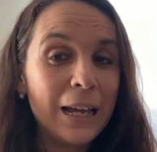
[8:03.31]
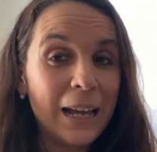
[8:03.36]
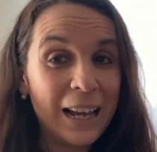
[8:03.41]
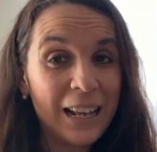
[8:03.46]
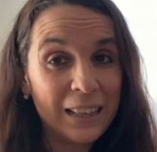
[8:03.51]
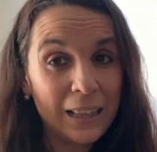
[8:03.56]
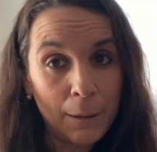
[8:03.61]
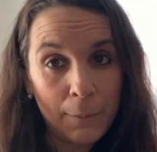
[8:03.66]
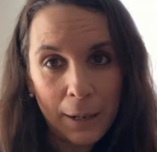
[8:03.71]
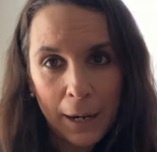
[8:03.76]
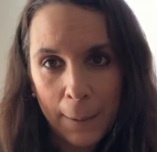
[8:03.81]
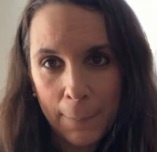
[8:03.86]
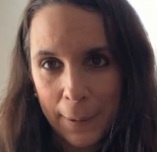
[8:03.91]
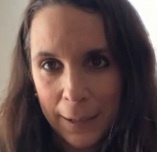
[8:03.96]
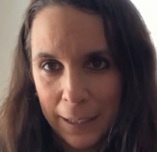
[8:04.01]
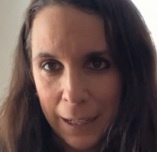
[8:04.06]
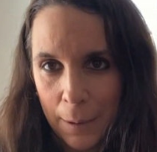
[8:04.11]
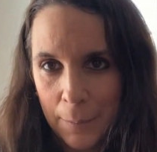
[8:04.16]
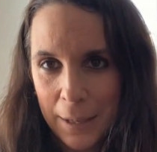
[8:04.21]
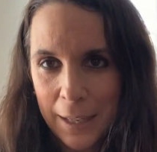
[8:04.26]
El tema del
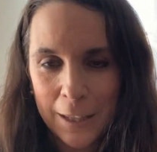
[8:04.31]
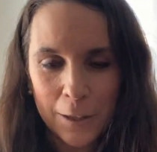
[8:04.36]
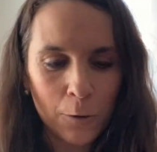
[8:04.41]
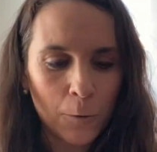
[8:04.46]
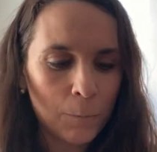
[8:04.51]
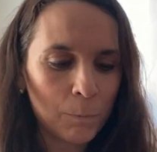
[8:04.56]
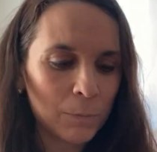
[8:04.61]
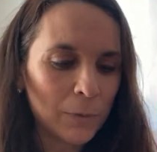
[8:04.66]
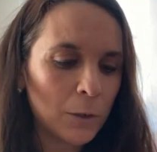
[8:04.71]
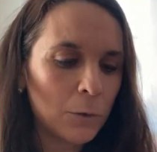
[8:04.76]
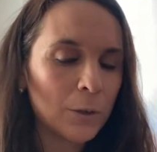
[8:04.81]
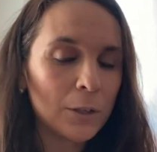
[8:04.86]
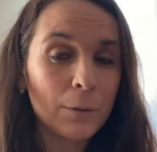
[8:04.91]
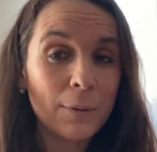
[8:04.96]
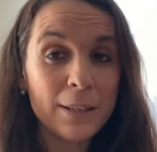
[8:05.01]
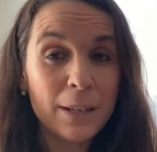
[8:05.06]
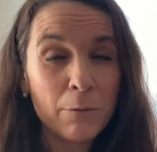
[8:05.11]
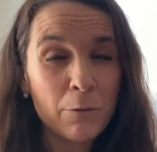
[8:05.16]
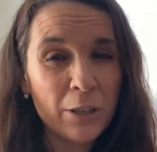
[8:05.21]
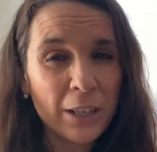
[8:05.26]
aparcamiento. Cuando
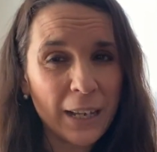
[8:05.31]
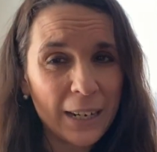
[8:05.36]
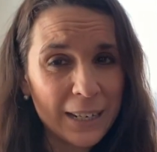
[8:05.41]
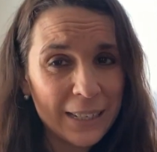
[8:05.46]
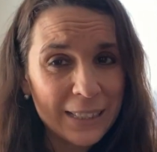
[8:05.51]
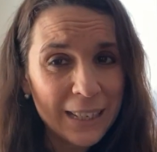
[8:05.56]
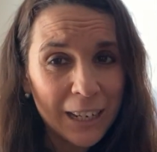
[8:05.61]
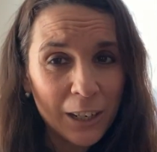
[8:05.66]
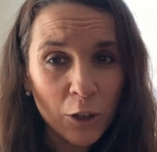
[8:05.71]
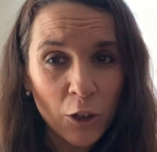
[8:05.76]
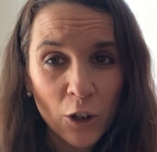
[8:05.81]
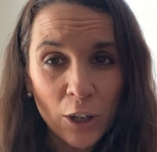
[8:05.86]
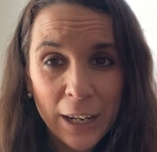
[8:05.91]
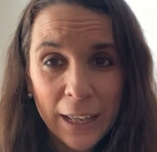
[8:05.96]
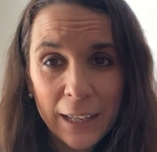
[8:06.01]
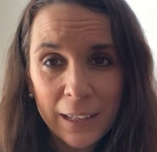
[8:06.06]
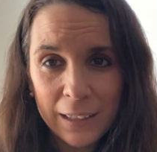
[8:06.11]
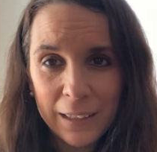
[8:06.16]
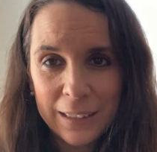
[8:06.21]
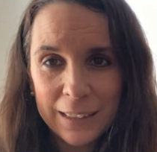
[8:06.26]
vaya a buscarles al
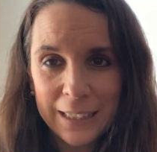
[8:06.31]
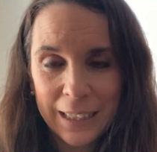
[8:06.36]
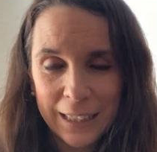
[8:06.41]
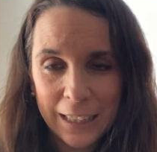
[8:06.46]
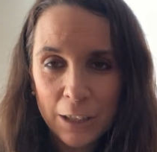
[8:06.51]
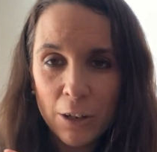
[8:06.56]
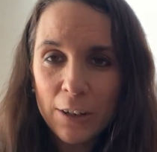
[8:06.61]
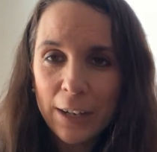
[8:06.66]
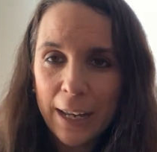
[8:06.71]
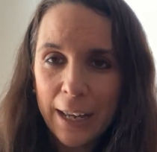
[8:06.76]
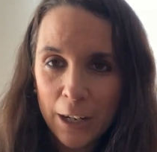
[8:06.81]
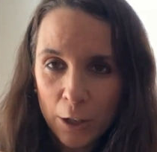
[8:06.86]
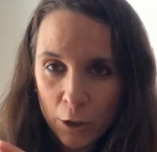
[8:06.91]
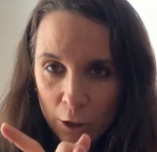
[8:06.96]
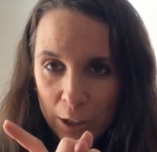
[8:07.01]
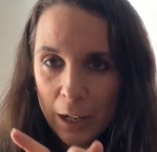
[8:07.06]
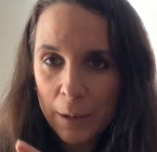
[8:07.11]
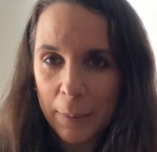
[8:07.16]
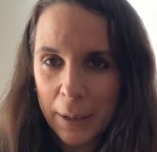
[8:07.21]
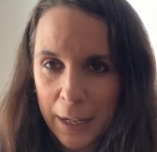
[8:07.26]
cole, si tengo que ir
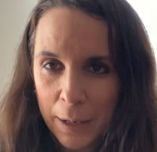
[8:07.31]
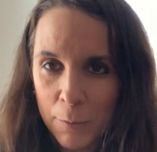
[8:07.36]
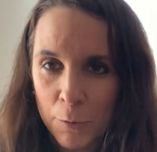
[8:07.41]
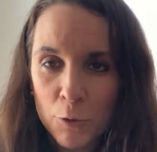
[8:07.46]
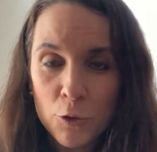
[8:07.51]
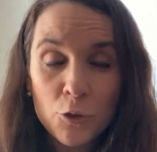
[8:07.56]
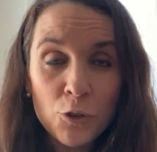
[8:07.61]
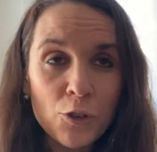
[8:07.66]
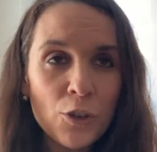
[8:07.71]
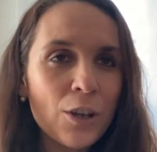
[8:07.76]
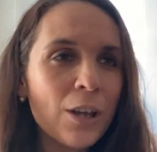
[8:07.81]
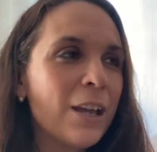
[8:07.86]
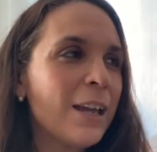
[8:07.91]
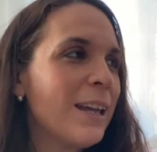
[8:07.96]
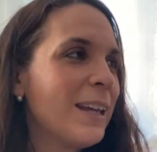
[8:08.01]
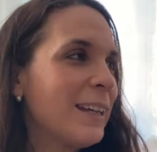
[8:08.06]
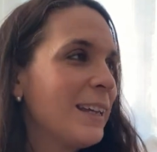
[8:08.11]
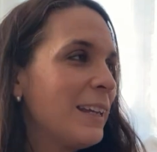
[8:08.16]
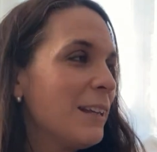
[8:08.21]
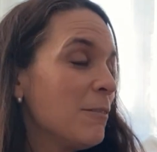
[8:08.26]
con el minibús,
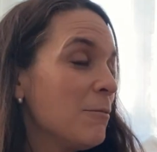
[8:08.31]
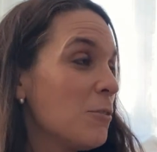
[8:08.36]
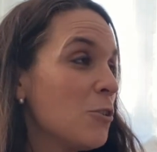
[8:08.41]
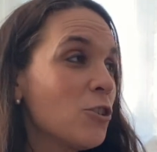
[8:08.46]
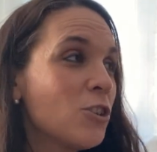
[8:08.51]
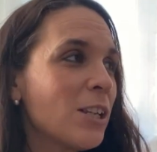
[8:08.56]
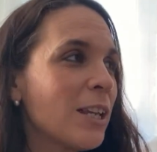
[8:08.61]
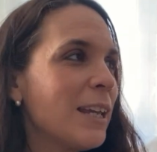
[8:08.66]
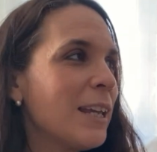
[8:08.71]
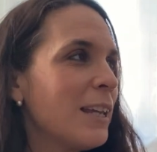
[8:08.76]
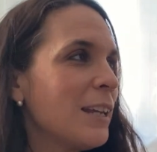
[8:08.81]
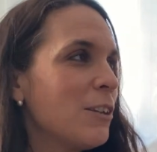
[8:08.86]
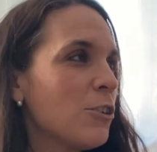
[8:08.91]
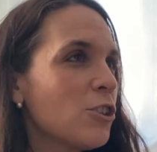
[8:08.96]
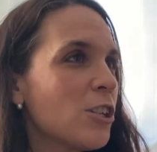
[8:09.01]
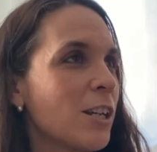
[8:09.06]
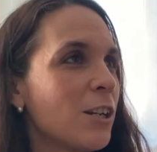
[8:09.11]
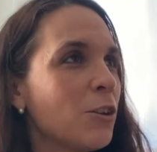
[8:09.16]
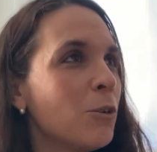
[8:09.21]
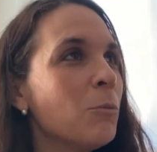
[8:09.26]
no sé, no
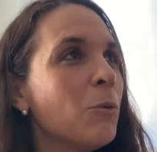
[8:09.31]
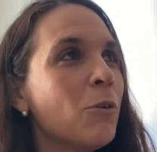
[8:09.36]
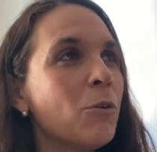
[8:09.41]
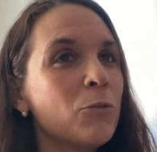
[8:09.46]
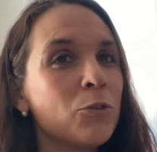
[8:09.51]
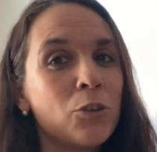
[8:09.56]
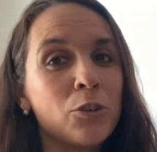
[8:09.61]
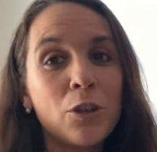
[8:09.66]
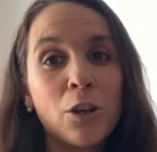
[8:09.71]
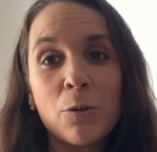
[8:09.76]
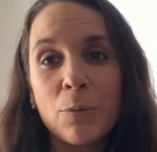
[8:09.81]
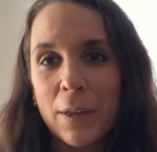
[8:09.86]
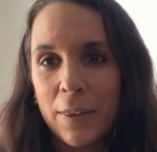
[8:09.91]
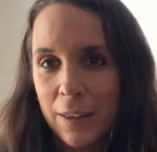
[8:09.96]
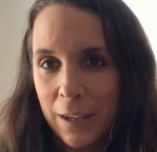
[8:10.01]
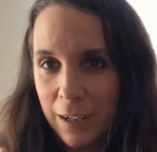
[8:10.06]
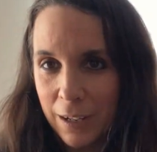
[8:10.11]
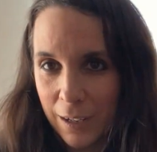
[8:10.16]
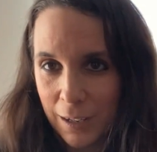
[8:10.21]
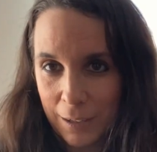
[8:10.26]
sé cómo, dónde lo voy a
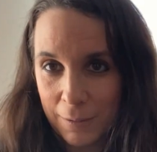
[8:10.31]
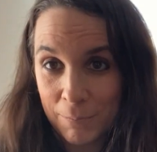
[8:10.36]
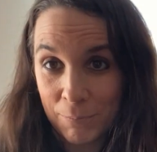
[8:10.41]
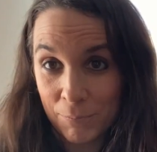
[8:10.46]
dejar,